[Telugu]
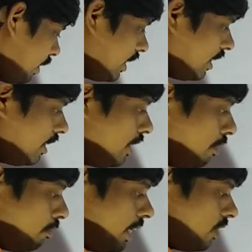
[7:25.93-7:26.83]
మరి
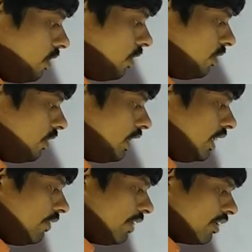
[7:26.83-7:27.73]
బ్లడ్లో నుండి
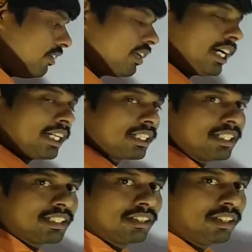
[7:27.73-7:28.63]
లివర్కు
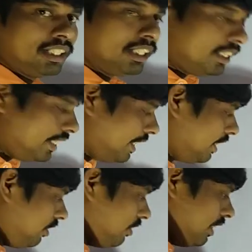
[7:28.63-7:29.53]
కనెక్షన్స్ ఏం
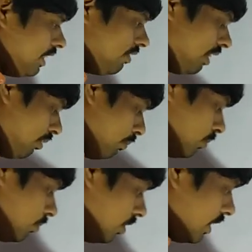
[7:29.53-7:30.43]
దేని ద్వారా
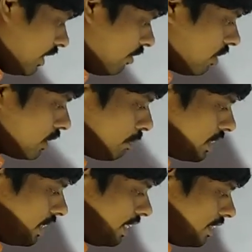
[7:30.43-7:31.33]
పోతుంది అంటే ఒక
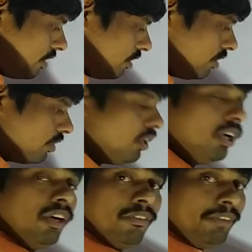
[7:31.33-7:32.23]
స్పెషలైజ్డ్
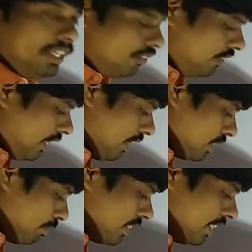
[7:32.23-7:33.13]
వీన్ ఉంది ఆ
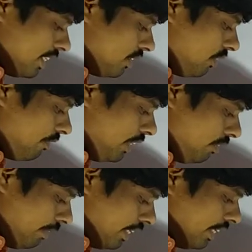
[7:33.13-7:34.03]
స్పెషలైజ్డ్ వీన్
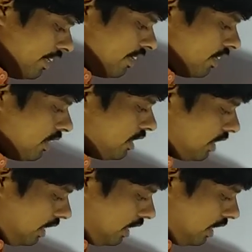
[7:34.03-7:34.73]
పేరు ఏంటంటే